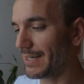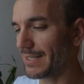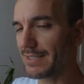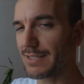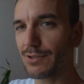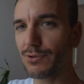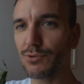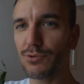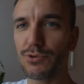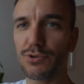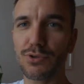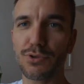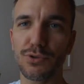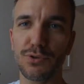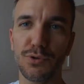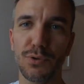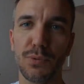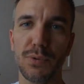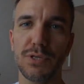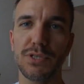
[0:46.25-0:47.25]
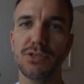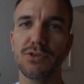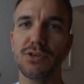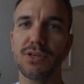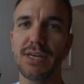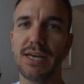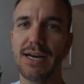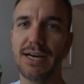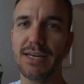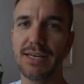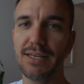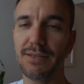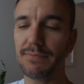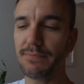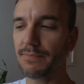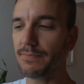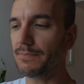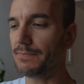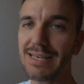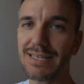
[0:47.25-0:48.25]
Innanzitutto con questi
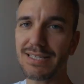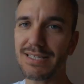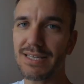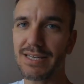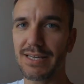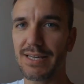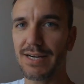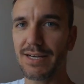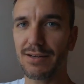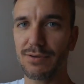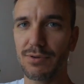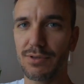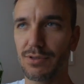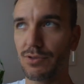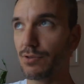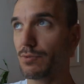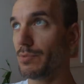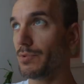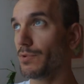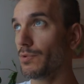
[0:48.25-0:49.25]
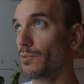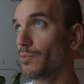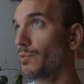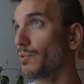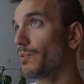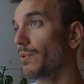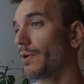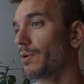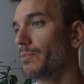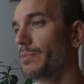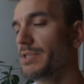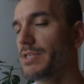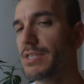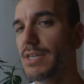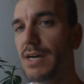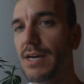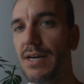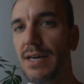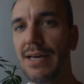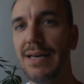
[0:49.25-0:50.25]
occhiali la sera, quando comunque
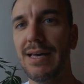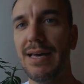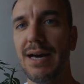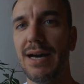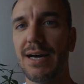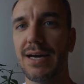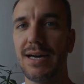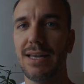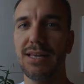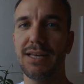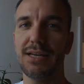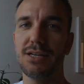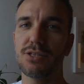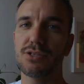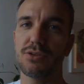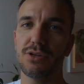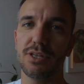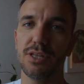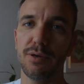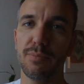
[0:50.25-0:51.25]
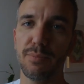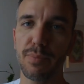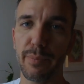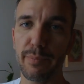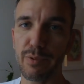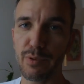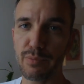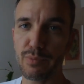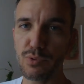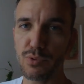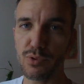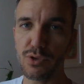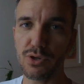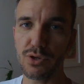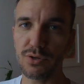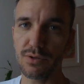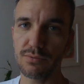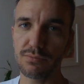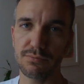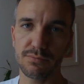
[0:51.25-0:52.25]
comincia a calare il sole ed è un po' più
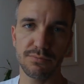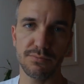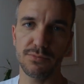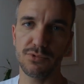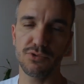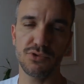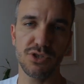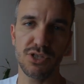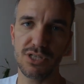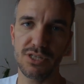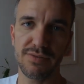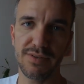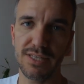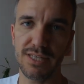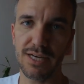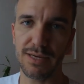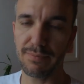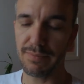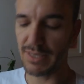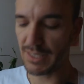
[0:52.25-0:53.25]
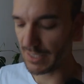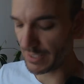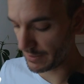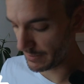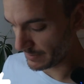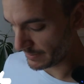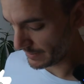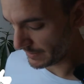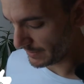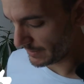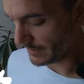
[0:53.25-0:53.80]
buio, non ci si vede la mina.